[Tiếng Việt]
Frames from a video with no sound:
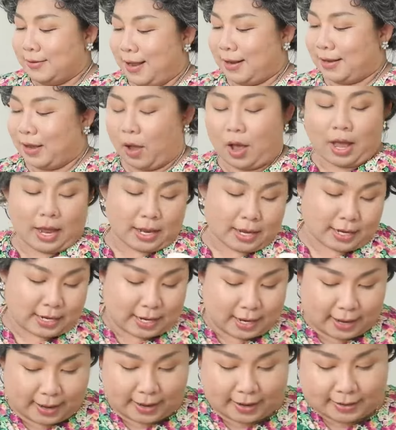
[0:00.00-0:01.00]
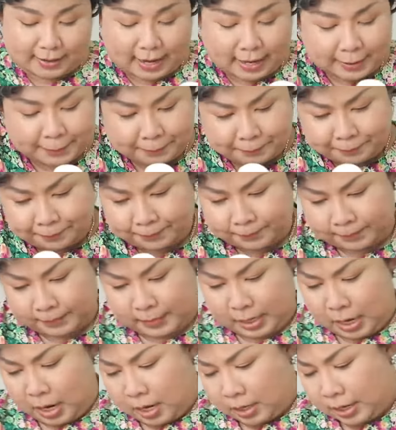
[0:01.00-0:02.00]
phải coi à, này
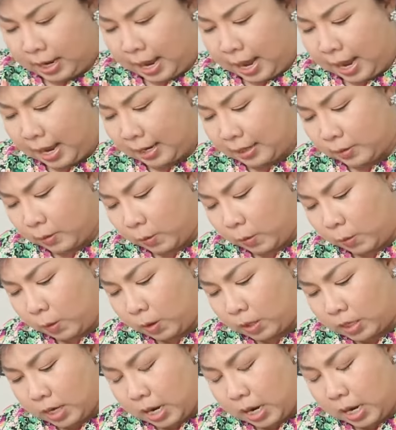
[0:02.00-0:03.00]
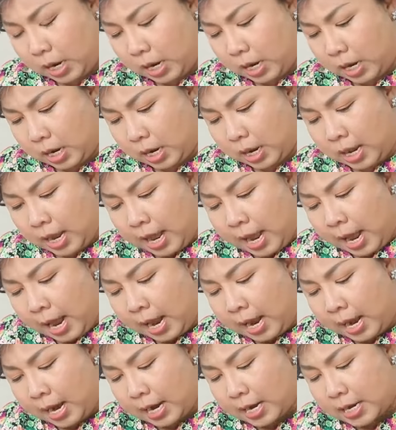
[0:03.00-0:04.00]
ngày uống uh,
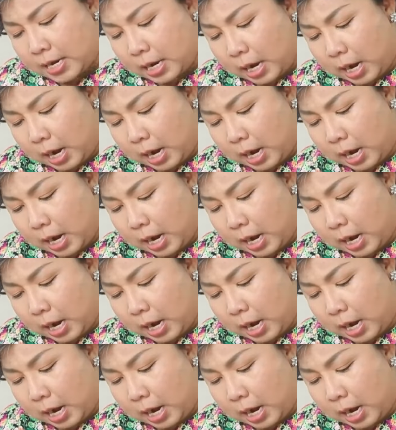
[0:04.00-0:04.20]
hai